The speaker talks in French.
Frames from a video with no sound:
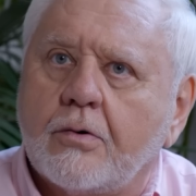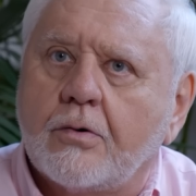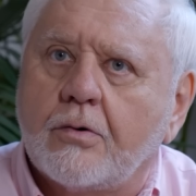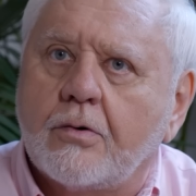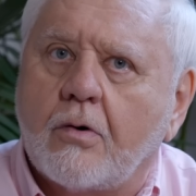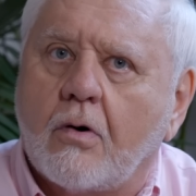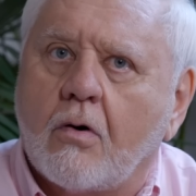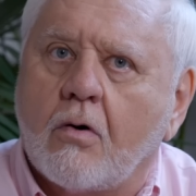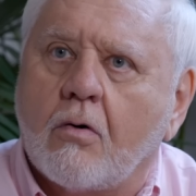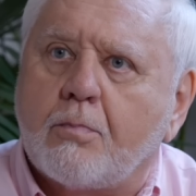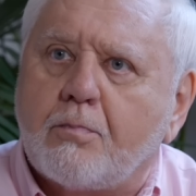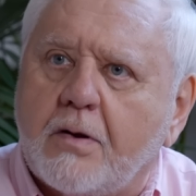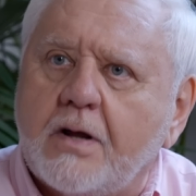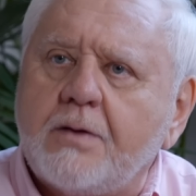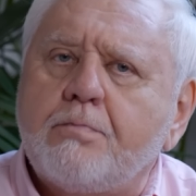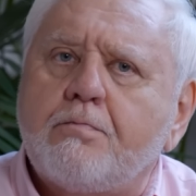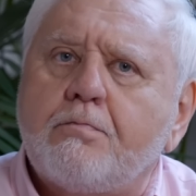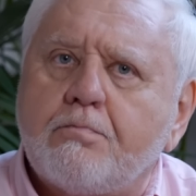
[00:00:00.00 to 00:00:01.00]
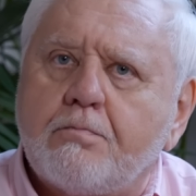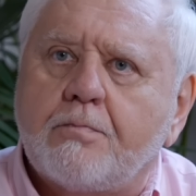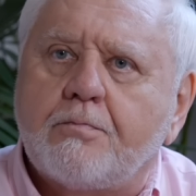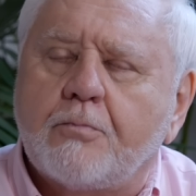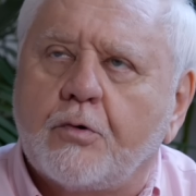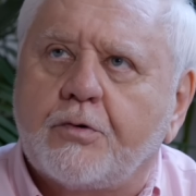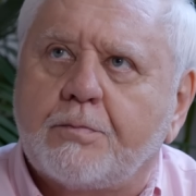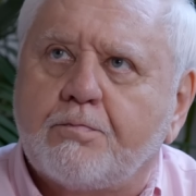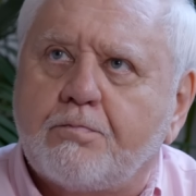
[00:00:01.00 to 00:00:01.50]
euh, en pleine
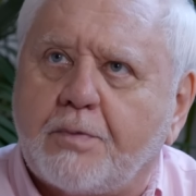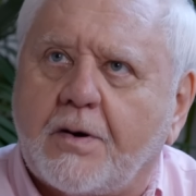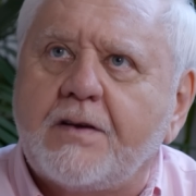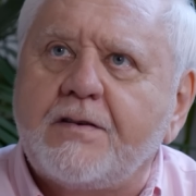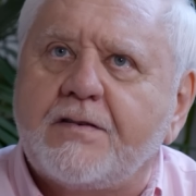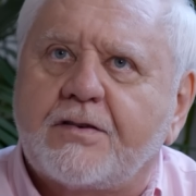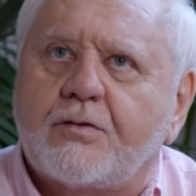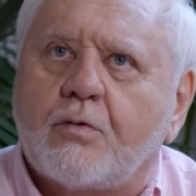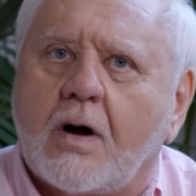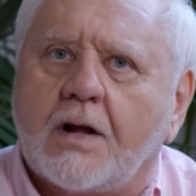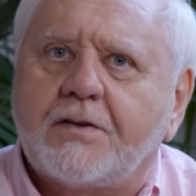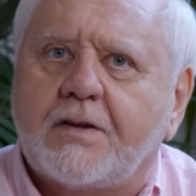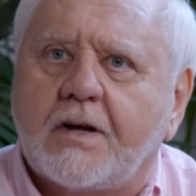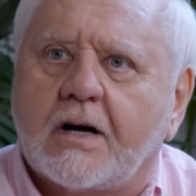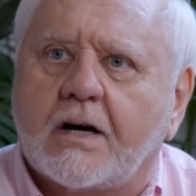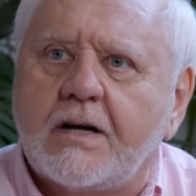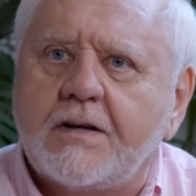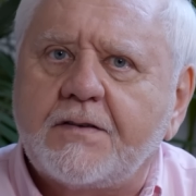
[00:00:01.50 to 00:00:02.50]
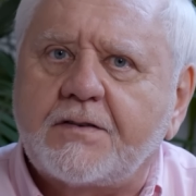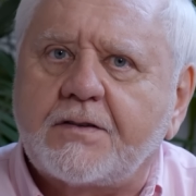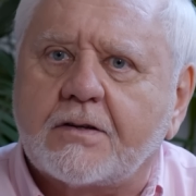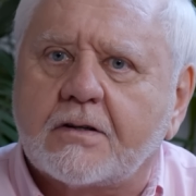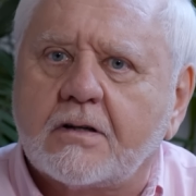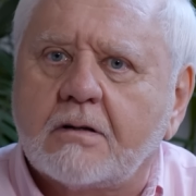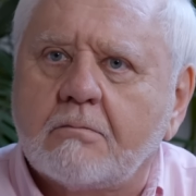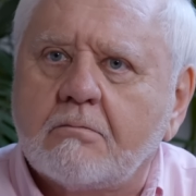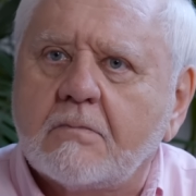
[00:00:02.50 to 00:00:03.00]
préhistoire
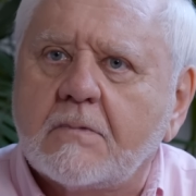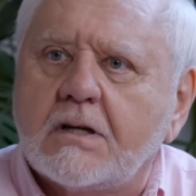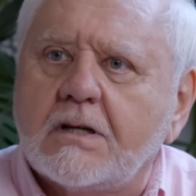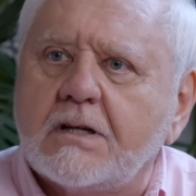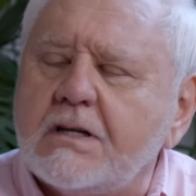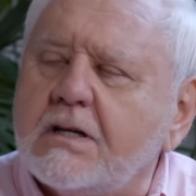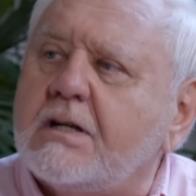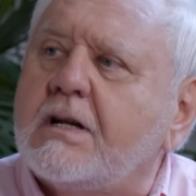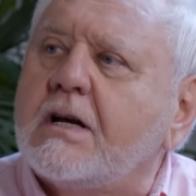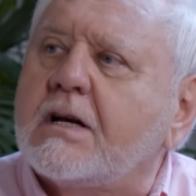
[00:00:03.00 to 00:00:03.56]
terrestre, il